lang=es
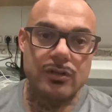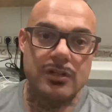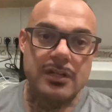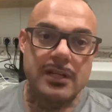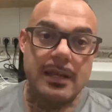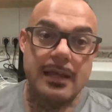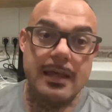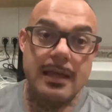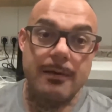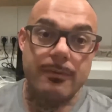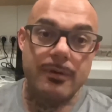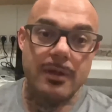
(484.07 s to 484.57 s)

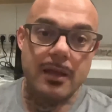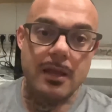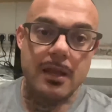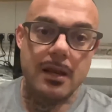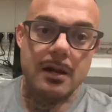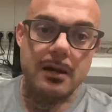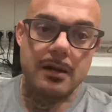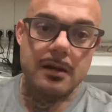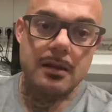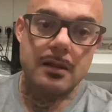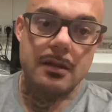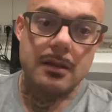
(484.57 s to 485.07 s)
sé, a
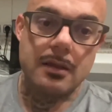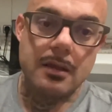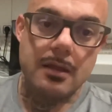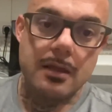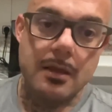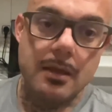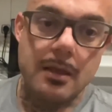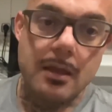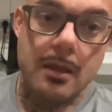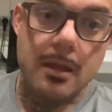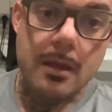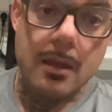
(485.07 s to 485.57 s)
ver.
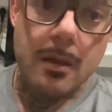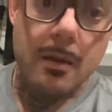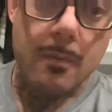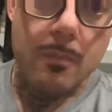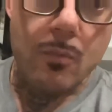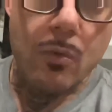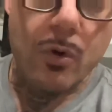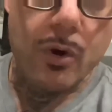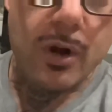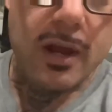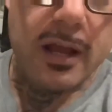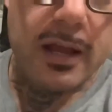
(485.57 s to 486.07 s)

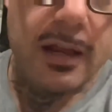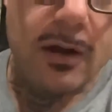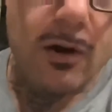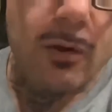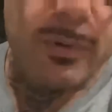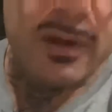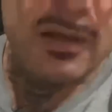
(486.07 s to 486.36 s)
Bueno, aquí lo